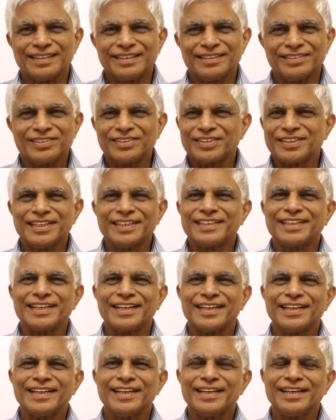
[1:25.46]
ఎందుకంటే
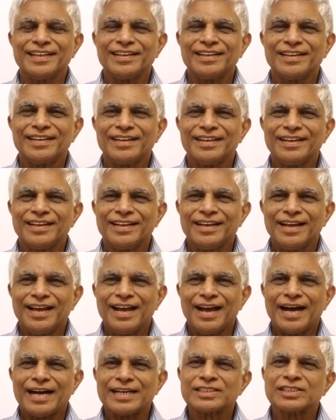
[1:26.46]

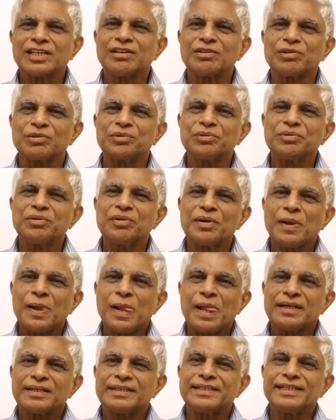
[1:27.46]
అసలు
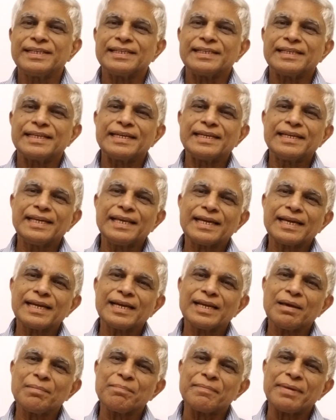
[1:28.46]
ఈ
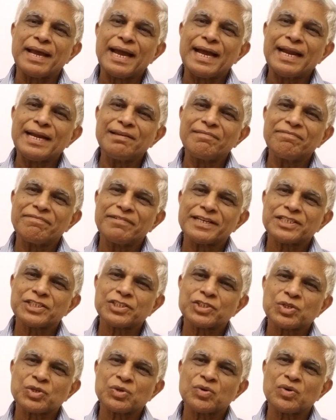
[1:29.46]
ఎన్నికల
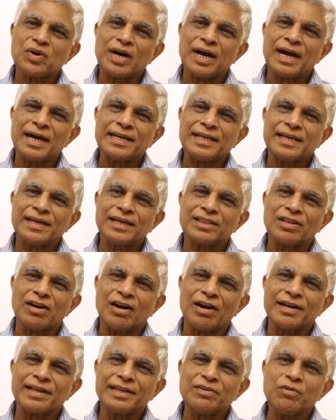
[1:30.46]
మేనిఫెస్టో అనే
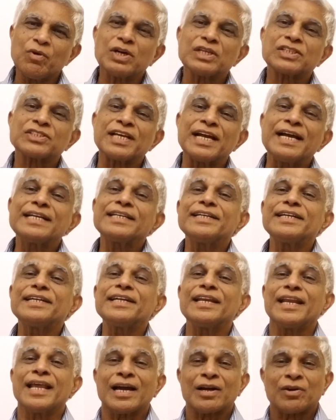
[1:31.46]
దానికి ఒక
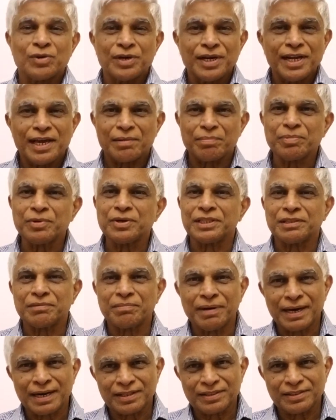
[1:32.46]
శాంక్టిటీ లేకుండా అయిపోయింది
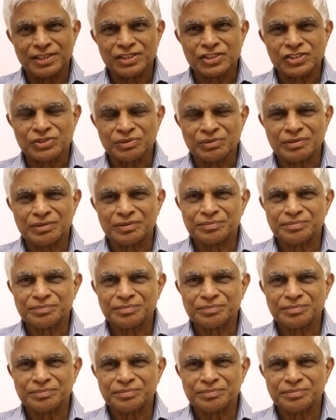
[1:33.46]
భారతదేశంలో